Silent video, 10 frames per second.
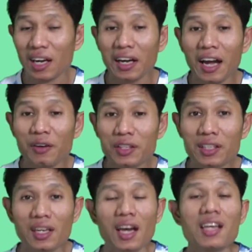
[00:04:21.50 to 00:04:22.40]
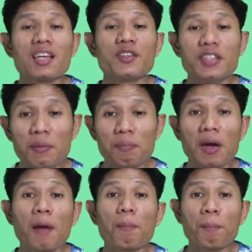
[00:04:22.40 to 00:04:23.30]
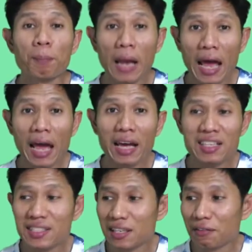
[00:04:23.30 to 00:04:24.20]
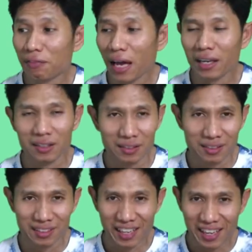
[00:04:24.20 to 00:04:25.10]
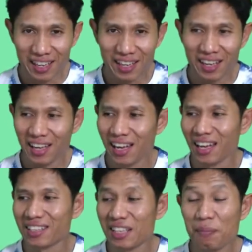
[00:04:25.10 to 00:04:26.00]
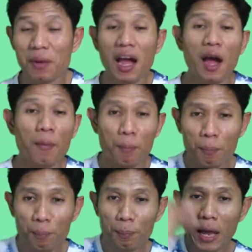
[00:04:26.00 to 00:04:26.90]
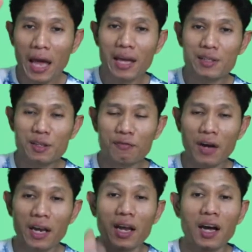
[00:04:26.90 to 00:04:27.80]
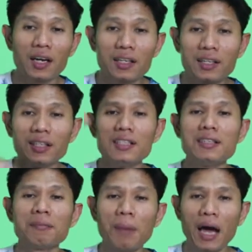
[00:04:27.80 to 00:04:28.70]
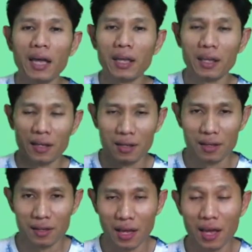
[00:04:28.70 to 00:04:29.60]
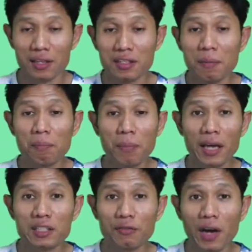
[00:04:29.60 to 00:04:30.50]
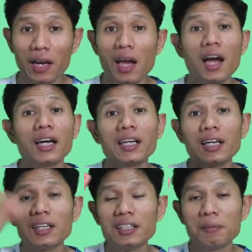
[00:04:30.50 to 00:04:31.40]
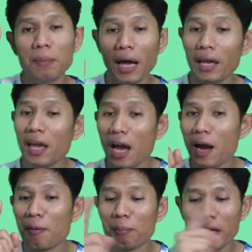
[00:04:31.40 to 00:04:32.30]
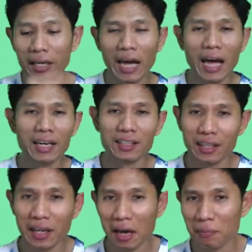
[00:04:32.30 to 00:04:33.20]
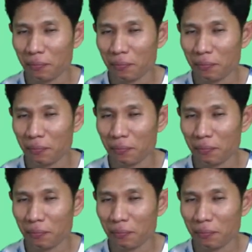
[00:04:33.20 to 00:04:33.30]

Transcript: คราวนี้ หยิบแปลงสีฟันอ่าหยิบแปรงสีฟันขึ้นไปหยิบแปรงสีฟันขึ้นไป เหมือนกันนะครับ